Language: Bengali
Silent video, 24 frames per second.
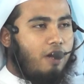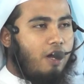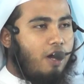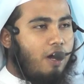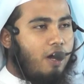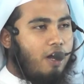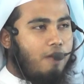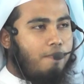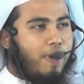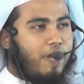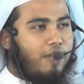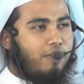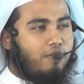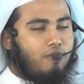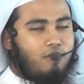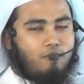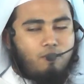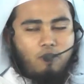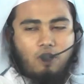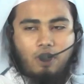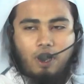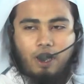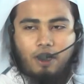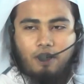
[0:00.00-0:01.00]
করা হয়
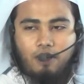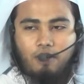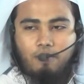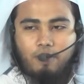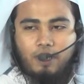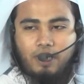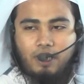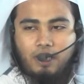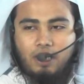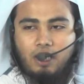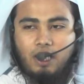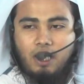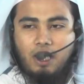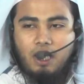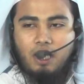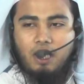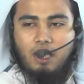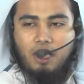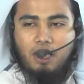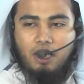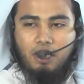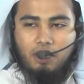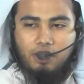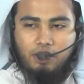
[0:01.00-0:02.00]
বাইতুল মোকাররমের
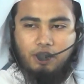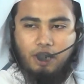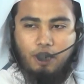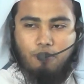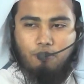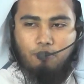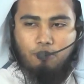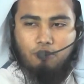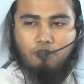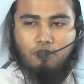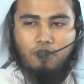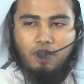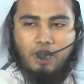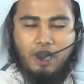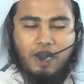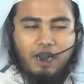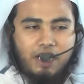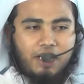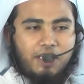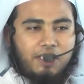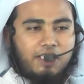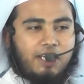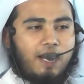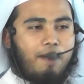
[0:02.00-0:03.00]
সে উত্তর
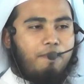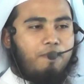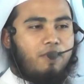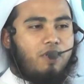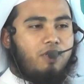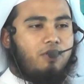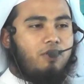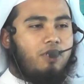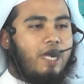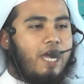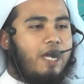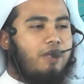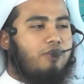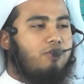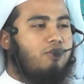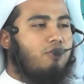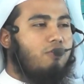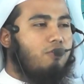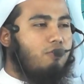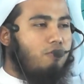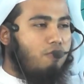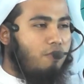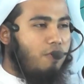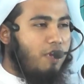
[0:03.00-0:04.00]
গেটের সামনে যদি
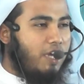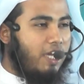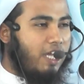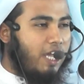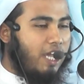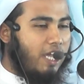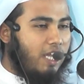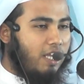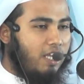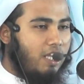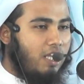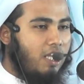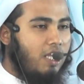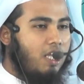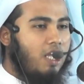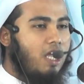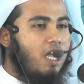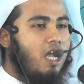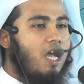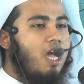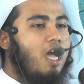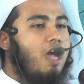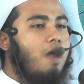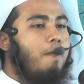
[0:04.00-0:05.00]
একজন খুনিকে
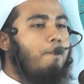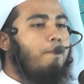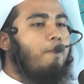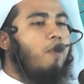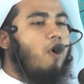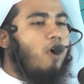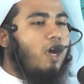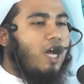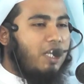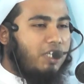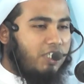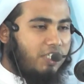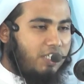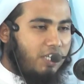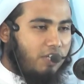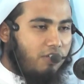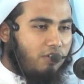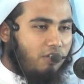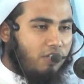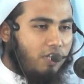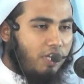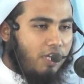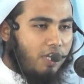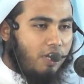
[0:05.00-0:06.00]
প্রকাশ্যে
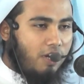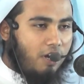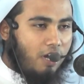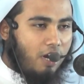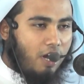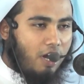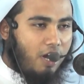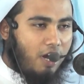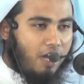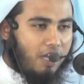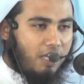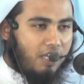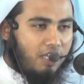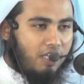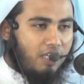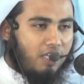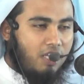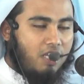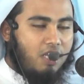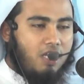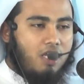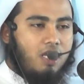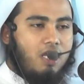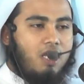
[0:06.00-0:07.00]
যদি কি করা হয়
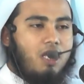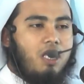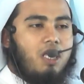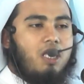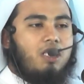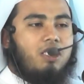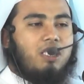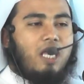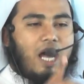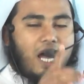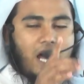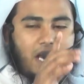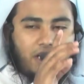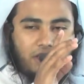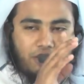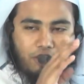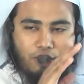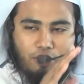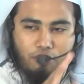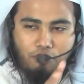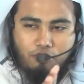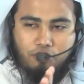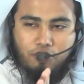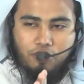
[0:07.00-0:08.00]
তার
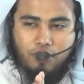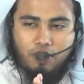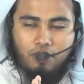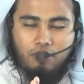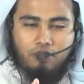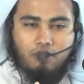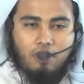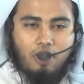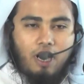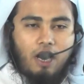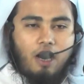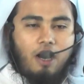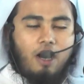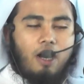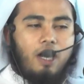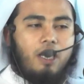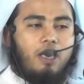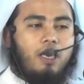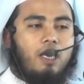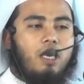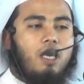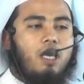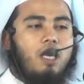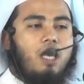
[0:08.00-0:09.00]
শিরুচ্ছেদ করা
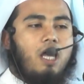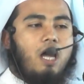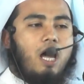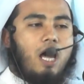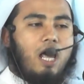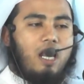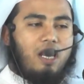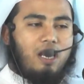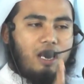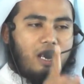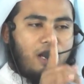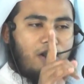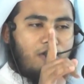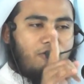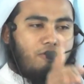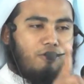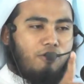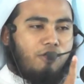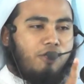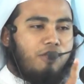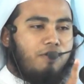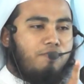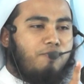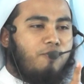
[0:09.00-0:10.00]
হয় আল্লাহর
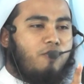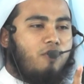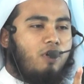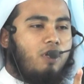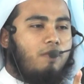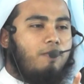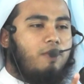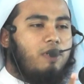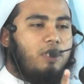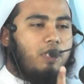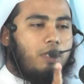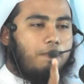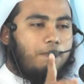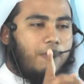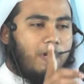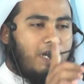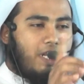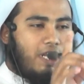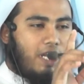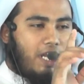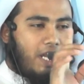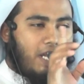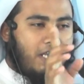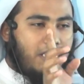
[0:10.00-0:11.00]
কসম করে বলতে
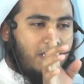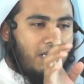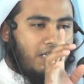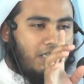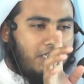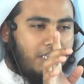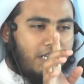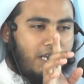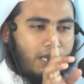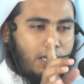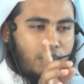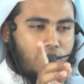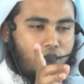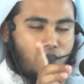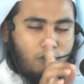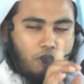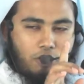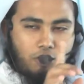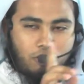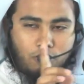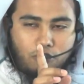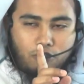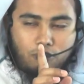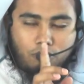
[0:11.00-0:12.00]
পারি এই দেশ থেকে
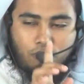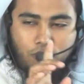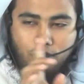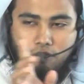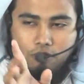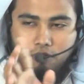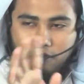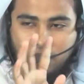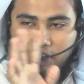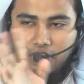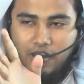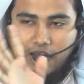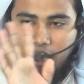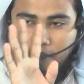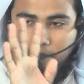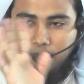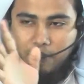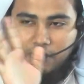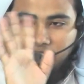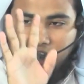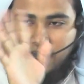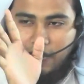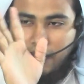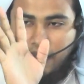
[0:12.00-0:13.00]
দর্শন দূর করতে আর
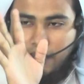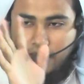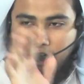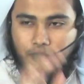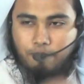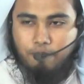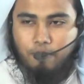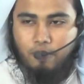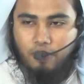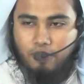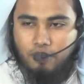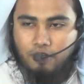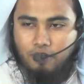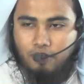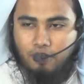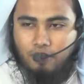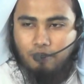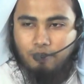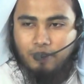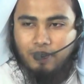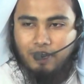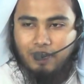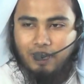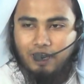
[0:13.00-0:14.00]
বেশি আইনের প্রয়োজন
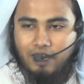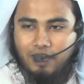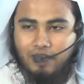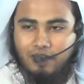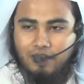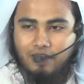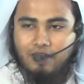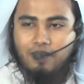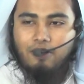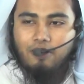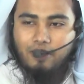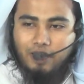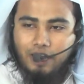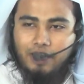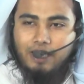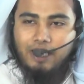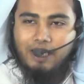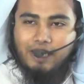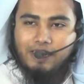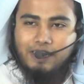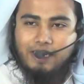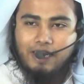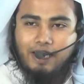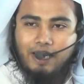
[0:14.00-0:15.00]
হবে না কথা
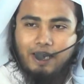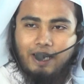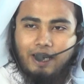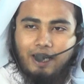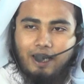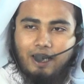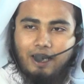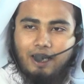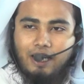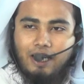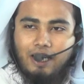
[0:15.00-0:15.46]
ঠিক আছে কিনা